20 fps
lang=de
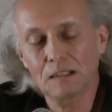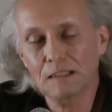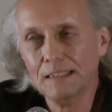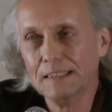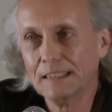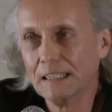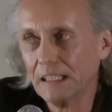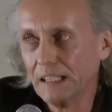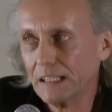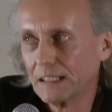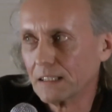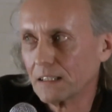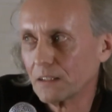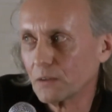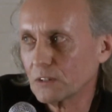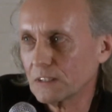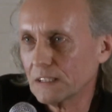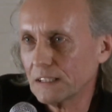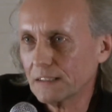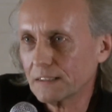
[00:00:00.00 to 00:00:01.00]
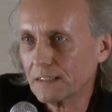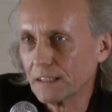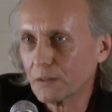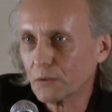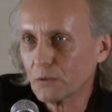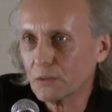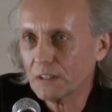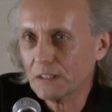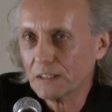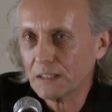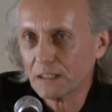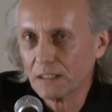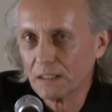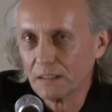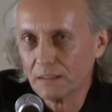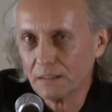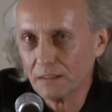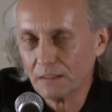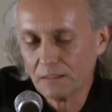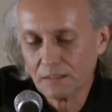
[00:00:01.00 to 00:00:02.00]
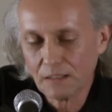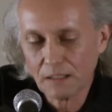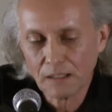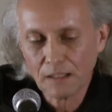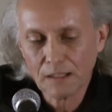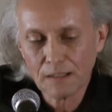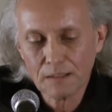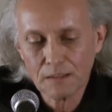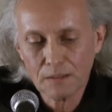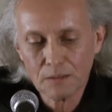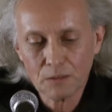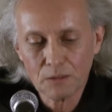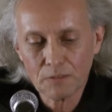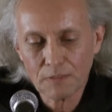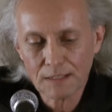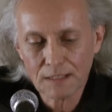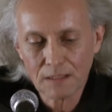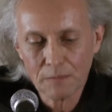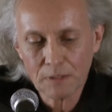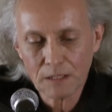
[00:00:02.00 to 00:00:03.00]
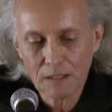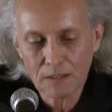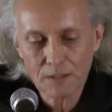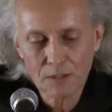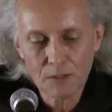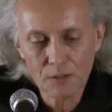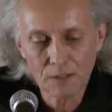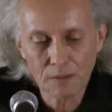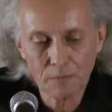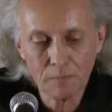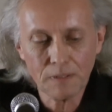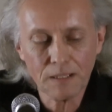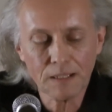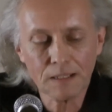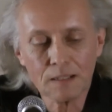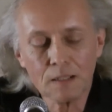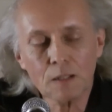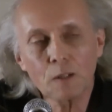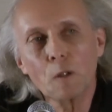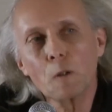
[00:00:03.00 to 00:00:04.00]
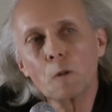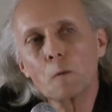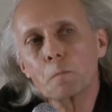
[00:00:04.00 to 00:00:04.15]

die Täter und die Hintergründe ihrer Taten und was damit alles zusammenhängt.